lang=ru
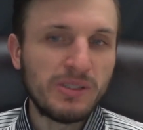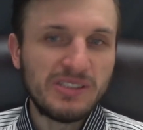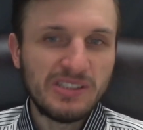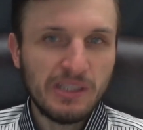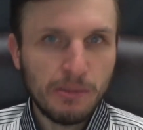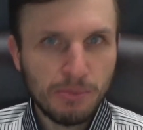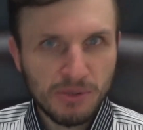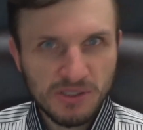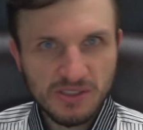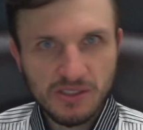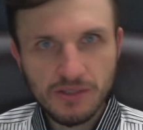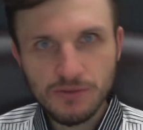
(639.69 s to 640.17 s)

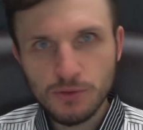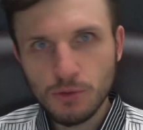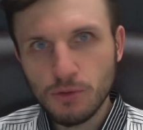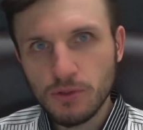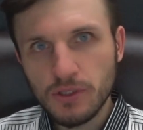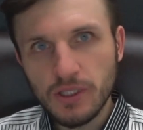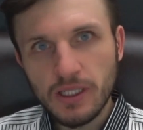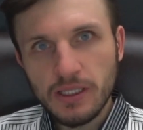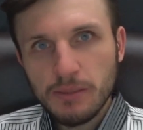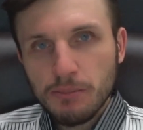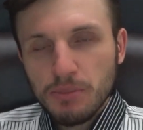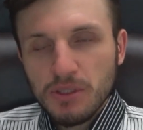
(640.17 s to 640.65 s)
запросто все
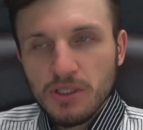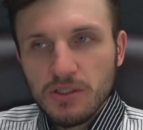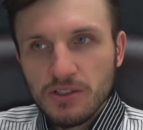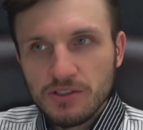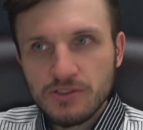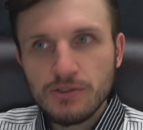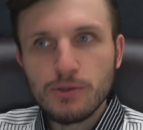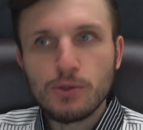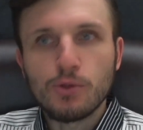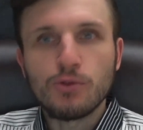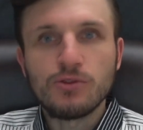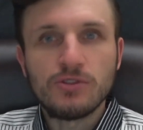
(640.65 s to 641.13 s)
это отбил
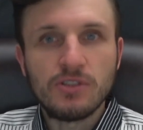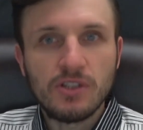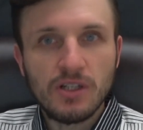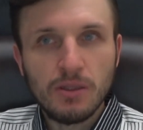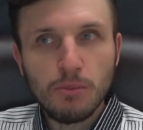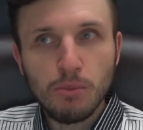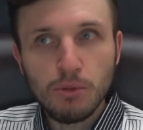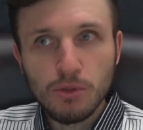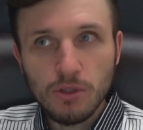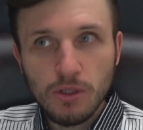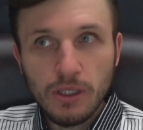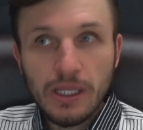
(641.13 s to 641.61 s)
сверху
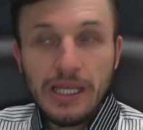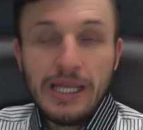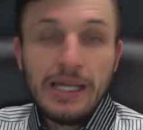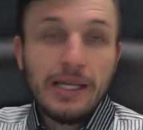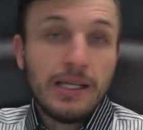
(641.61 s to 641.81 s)
заработал.